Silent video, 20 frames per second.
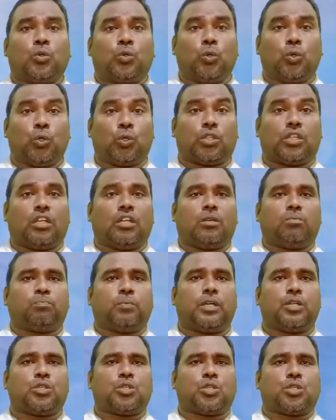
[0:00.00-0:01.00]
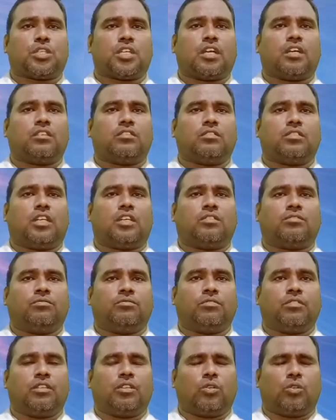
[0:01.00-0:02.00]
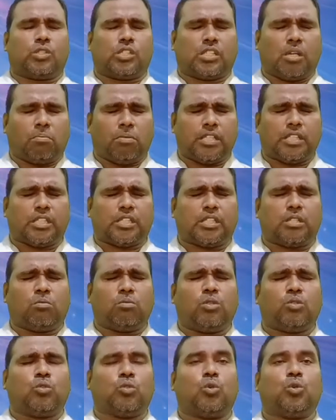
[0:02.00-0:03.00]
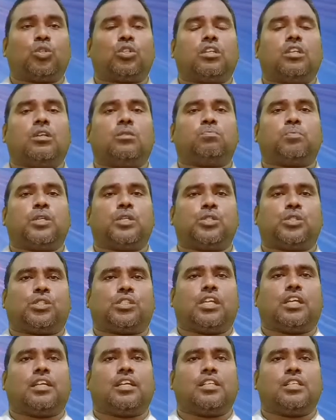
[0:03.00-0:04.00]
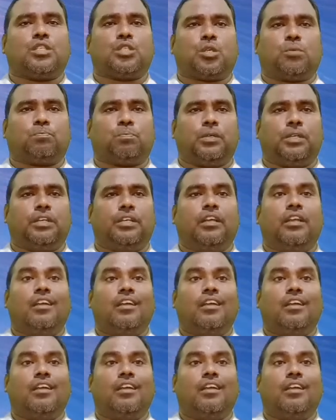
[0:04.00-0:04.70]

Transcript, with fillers: నూతనపరచుచాను సమస్తమును నూతన పరుస్తానని చెప్పి